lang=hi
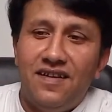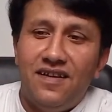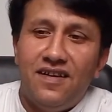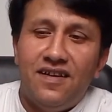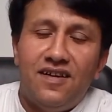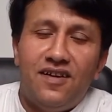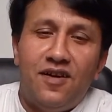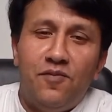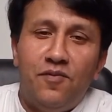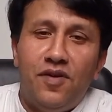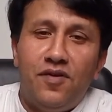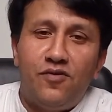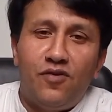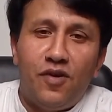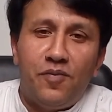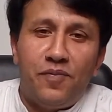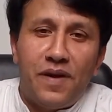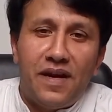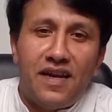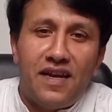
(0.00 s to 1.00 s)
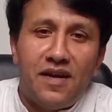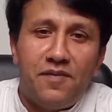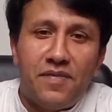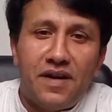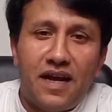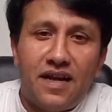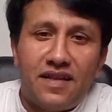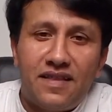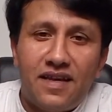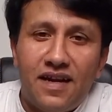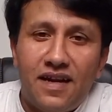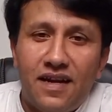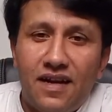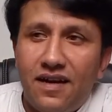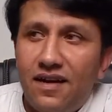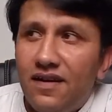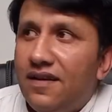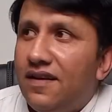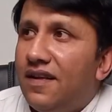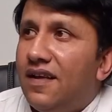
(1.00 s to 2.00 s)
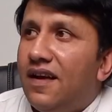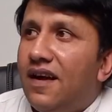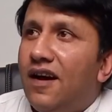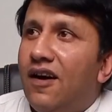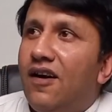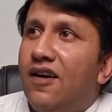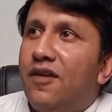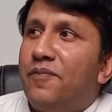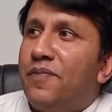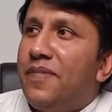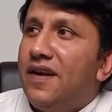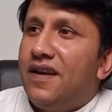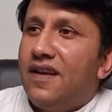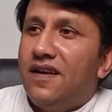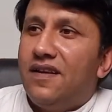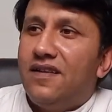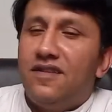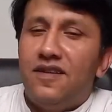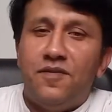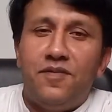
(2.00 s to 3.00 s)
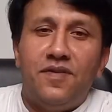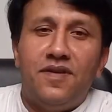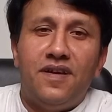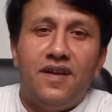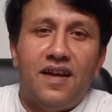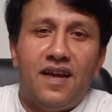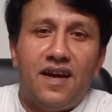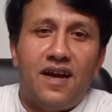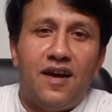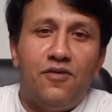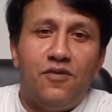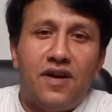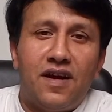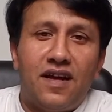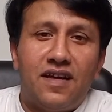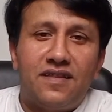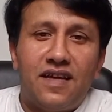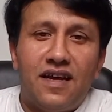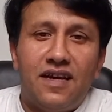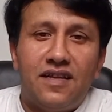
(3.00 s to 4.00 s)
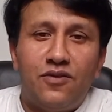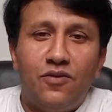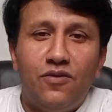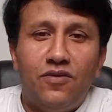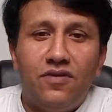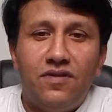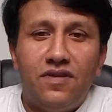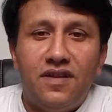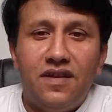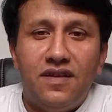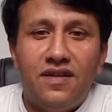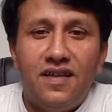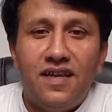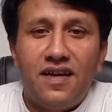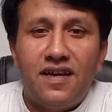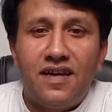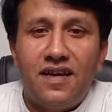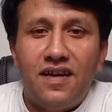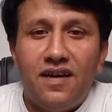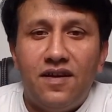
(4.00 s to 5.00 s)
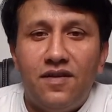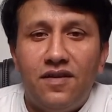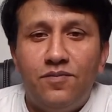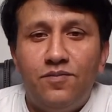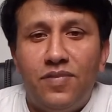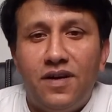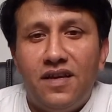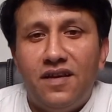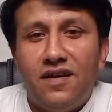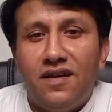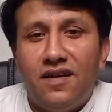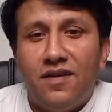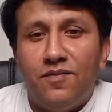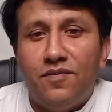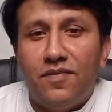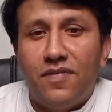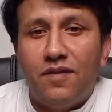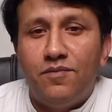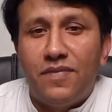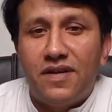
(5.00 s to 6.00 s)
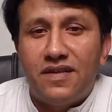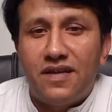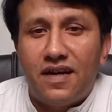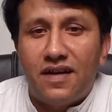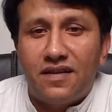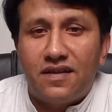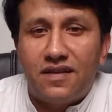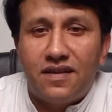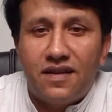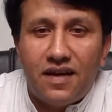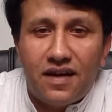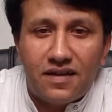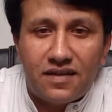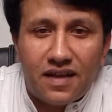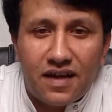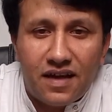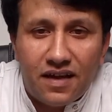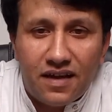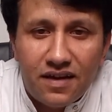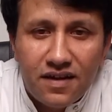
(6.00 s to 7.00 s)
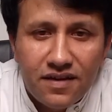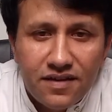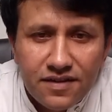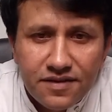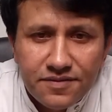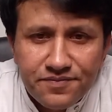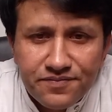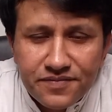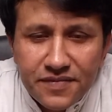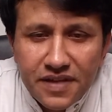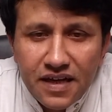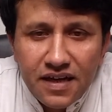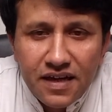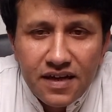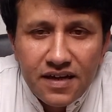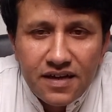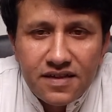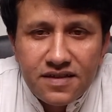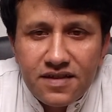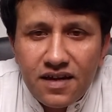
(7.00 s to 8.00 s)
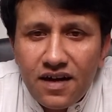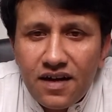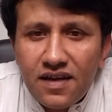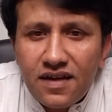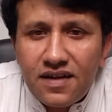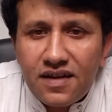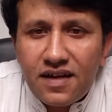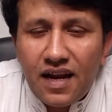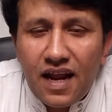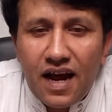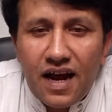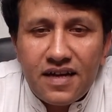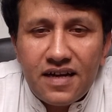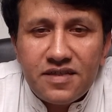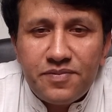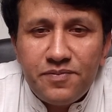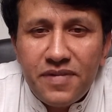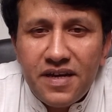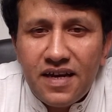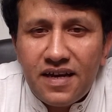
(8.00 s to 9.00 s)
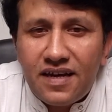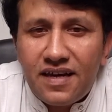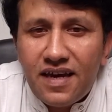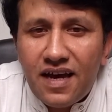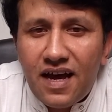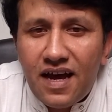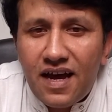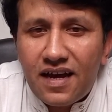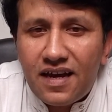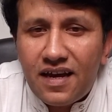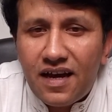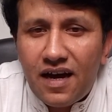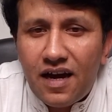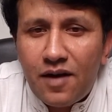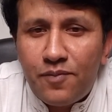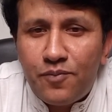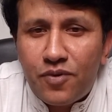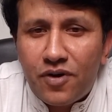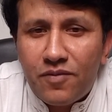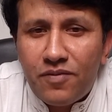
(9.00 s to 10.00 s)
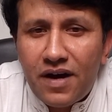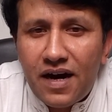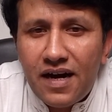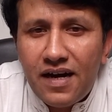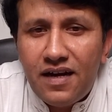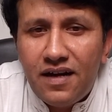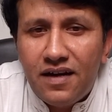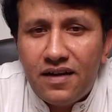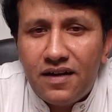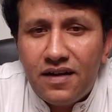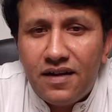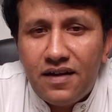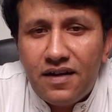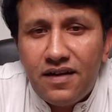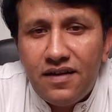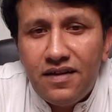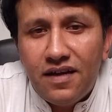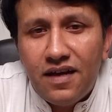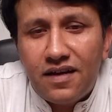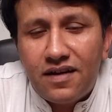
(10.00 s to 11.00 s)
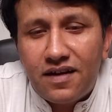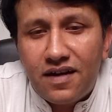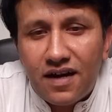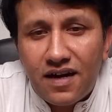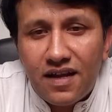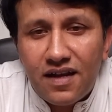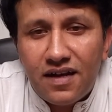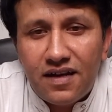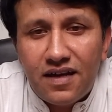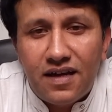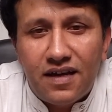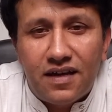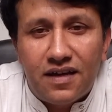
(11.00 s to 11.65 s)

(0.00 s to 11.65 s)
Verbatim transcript: हम भी कोई पेंटिंग बनाते हैं ना और पेंटिंग जब लगा हुआ रहता है तो देख के बड़ी मज़ा आता है सर क्लास में क्या क्या प्रोवाइड ये करेंगे